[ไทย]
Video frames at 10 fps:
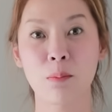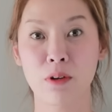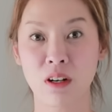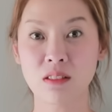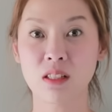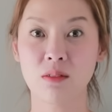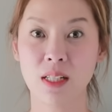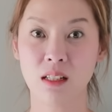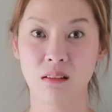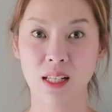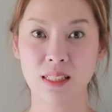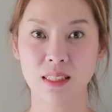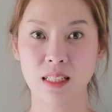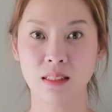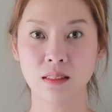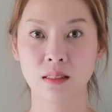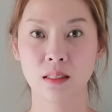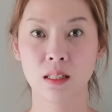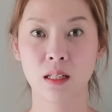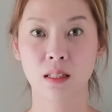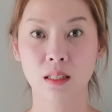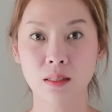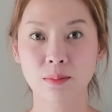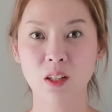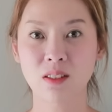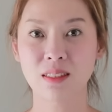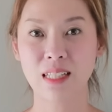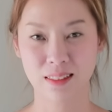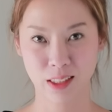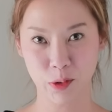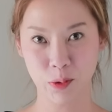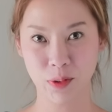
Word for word: เพราะชีวิตของเฮียสิงห์เริ่มต้นจากศู